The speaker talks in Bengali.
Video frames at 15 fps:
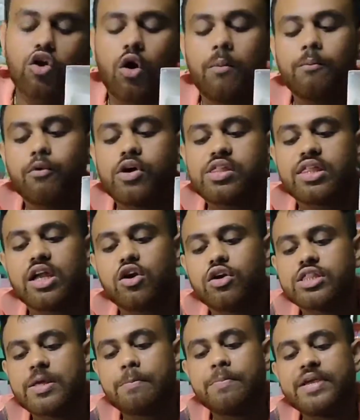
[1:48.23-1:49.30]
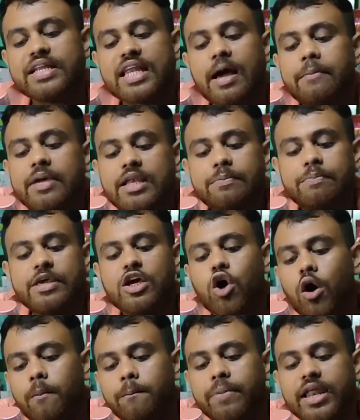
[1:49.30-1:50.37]
কম্পোজিশন রয়েছে ভিটামিন বি
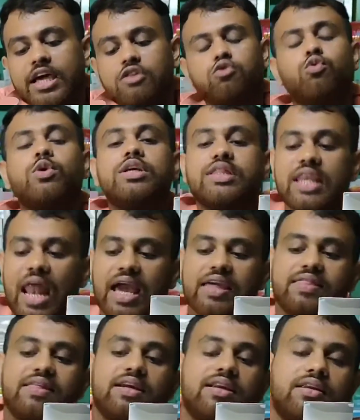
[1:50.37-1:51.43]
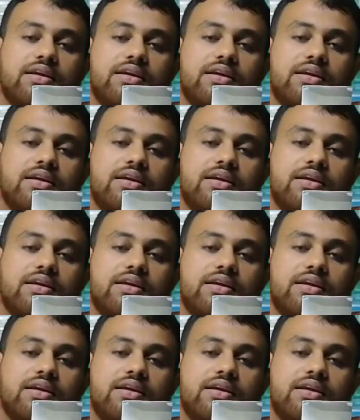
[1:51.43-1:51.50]
কমপ্লেক্স উইথ লাইসিন